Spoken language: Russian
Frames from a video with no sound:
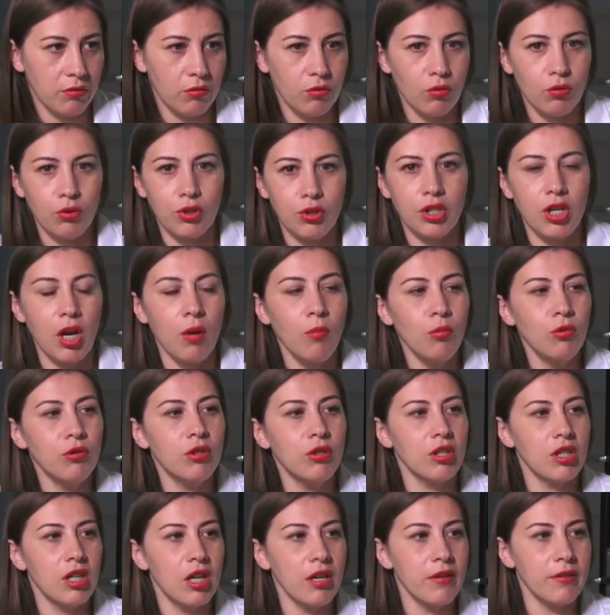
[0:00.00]
То есть кому-то
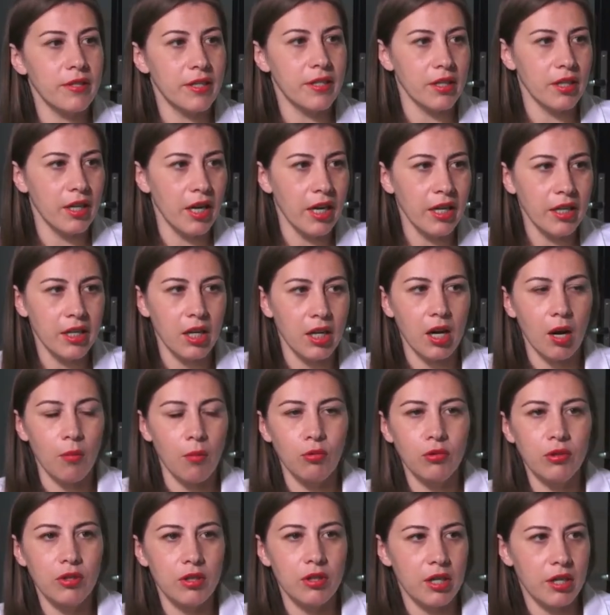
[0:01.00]
нравится галька,
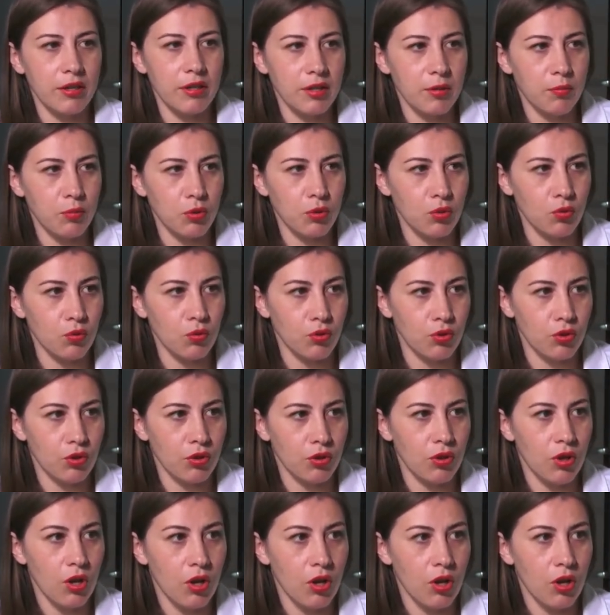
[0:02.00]
кому-то нравится песочек.